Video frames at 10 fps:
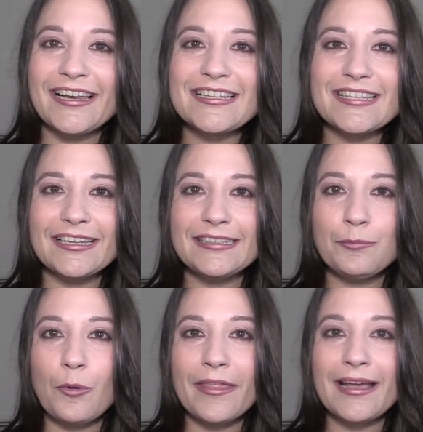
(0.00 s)
en el
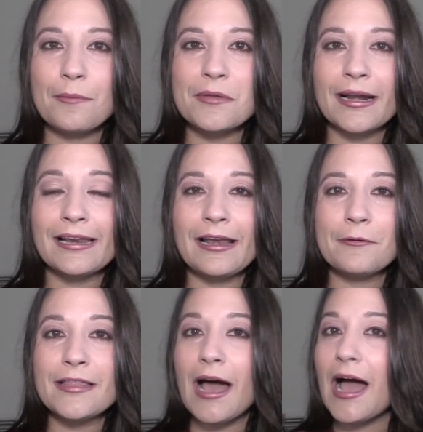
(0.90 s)
SAT puede cambiarle la
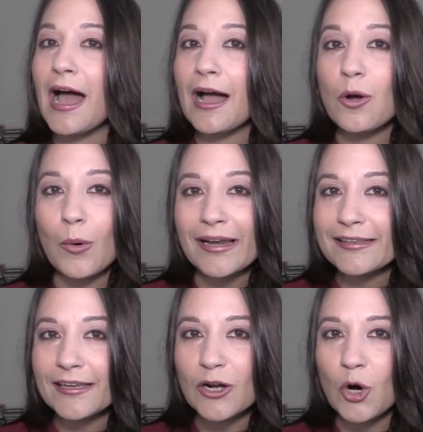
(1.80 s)
vida a
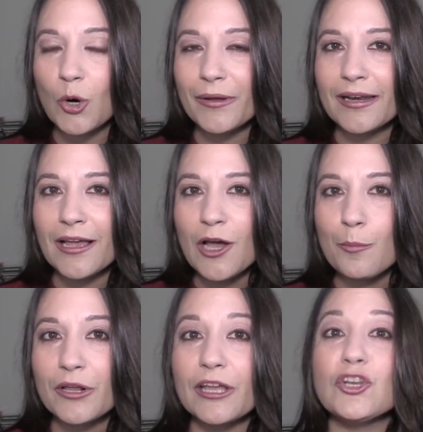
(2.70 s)
cualquier joven,
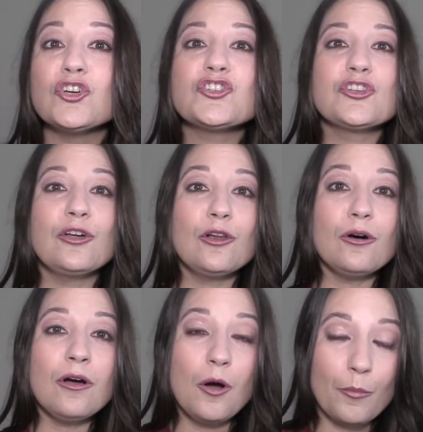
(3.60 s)
porque no
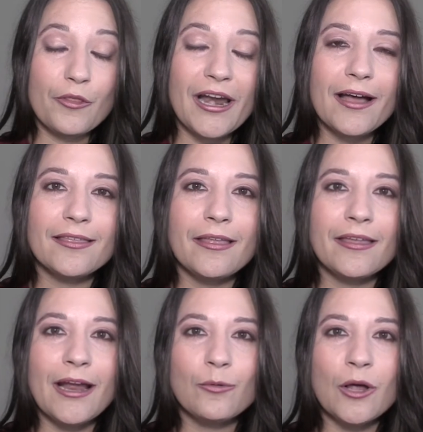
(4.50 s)
solo podrá
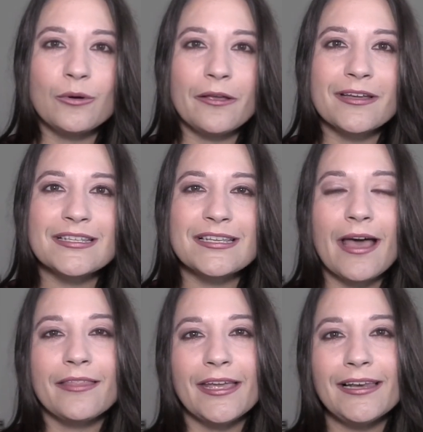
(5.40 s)
acceder a una
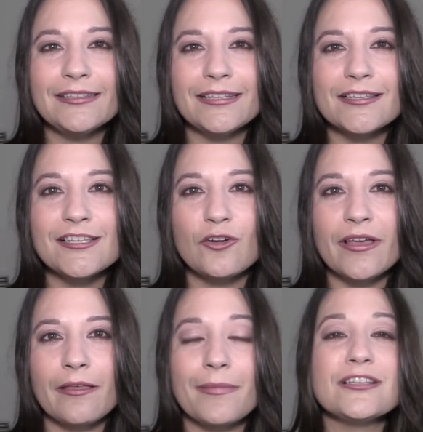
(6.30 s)
universidad de élite, sino
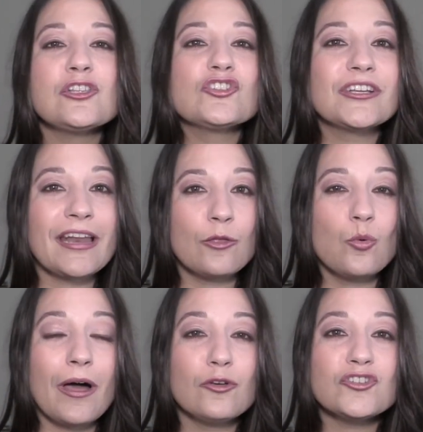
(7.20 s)
que además los
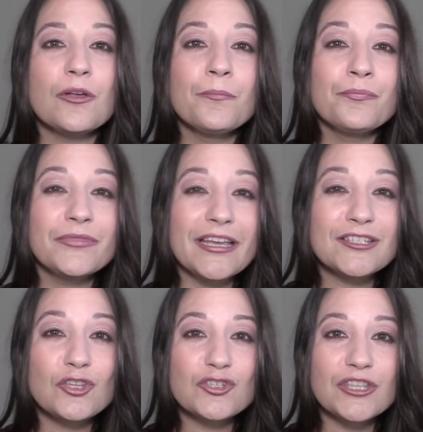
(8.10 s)
graduados de
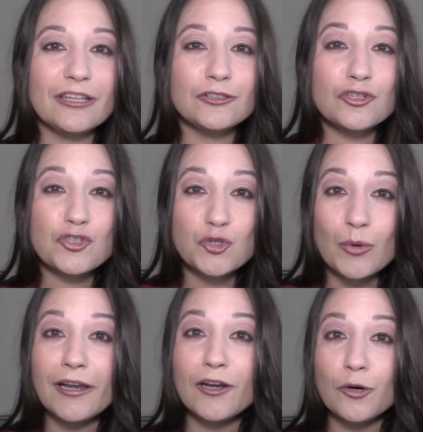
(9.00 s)
estos centros
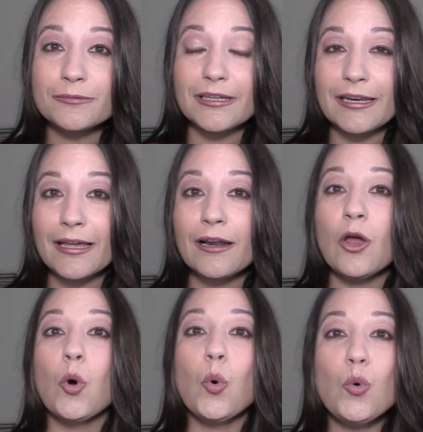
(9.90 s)
suelen obtener
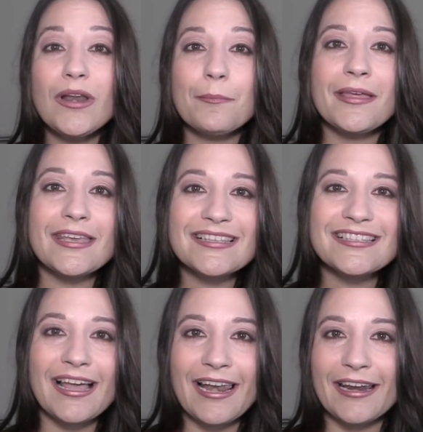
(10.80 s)
una media
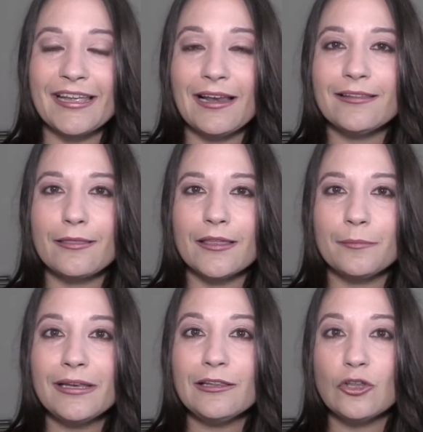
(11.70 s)
salarial de
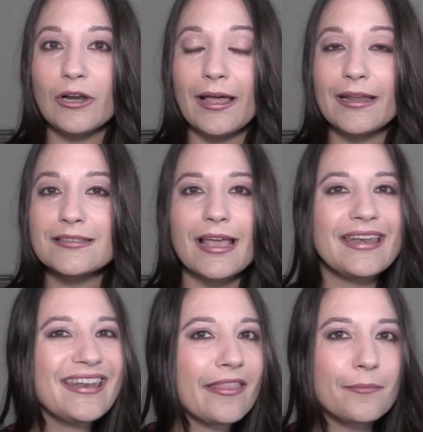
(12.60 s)
100.000 dólares
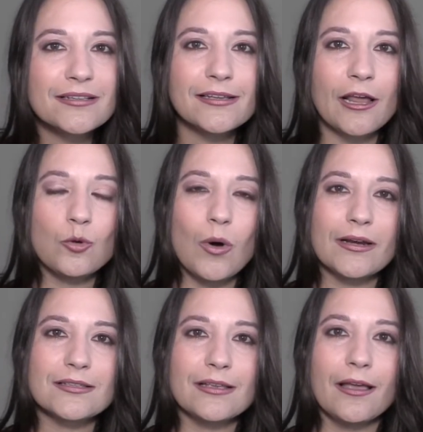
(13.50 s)
nada más
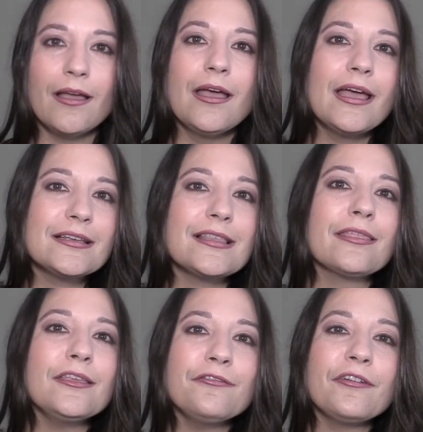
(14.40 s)
graduarse. Esta
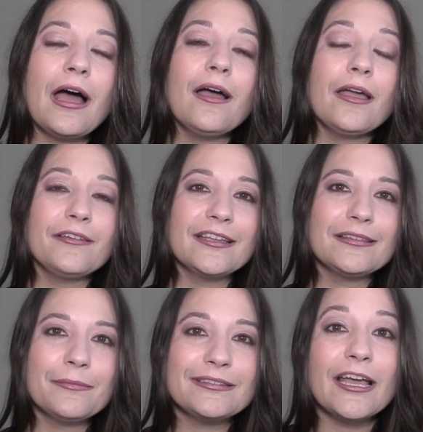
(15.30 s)
cifra,
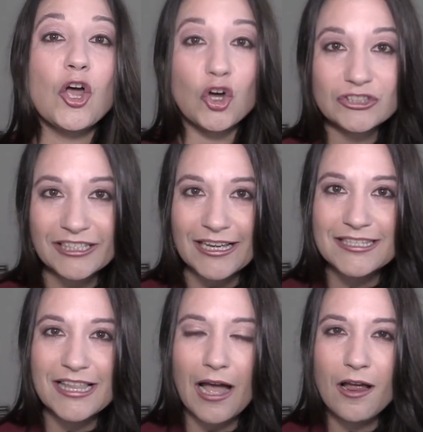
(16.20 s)
evidentemente,
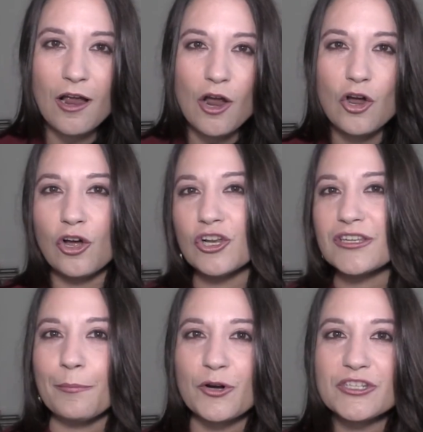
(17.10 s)
contrasta con
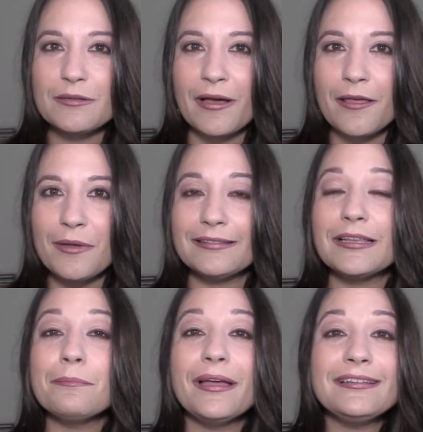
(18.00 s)
los
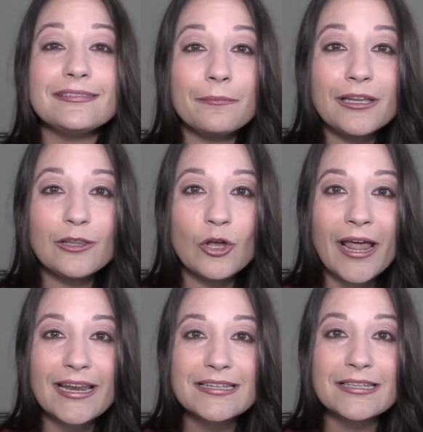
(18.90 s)
aproximadamente 20.000
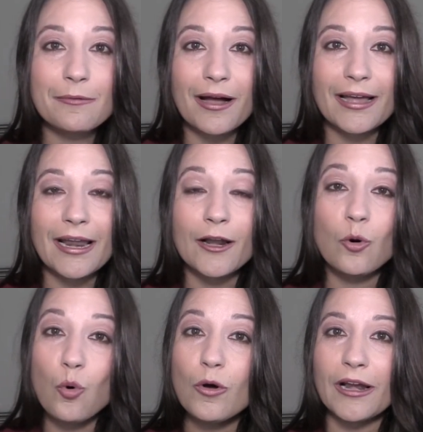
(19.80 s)
dólares que va a
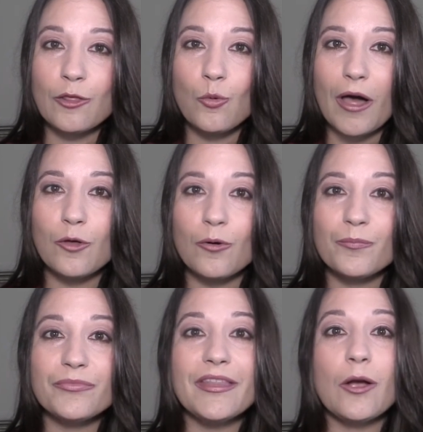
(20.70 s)
ganar un graduado
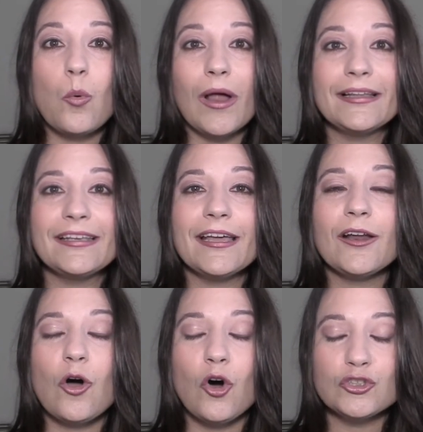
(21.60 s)
de
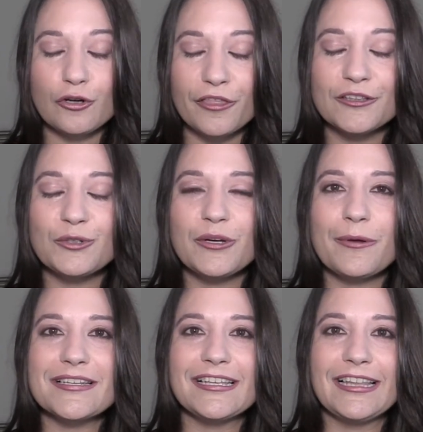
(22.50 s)
cualquier otro centro
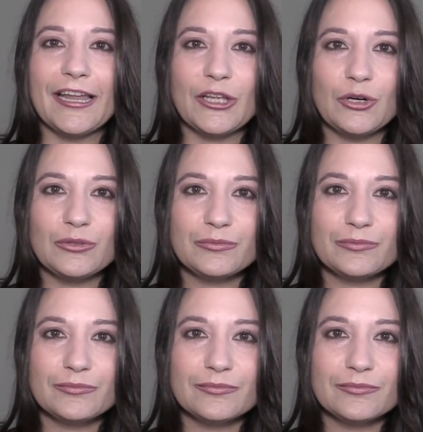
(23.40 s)
universitario.